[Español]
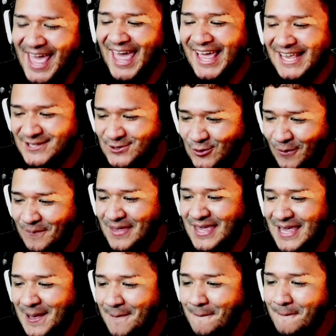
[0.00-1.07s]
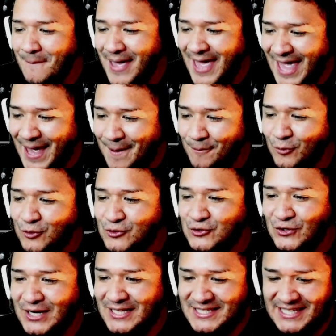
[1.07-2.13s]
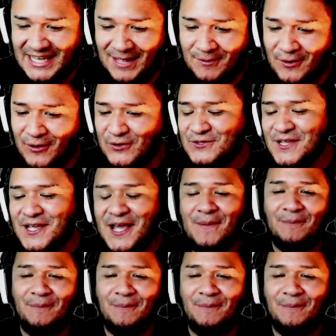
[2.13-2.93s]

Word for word: esto a mí me emociona, así que amigos,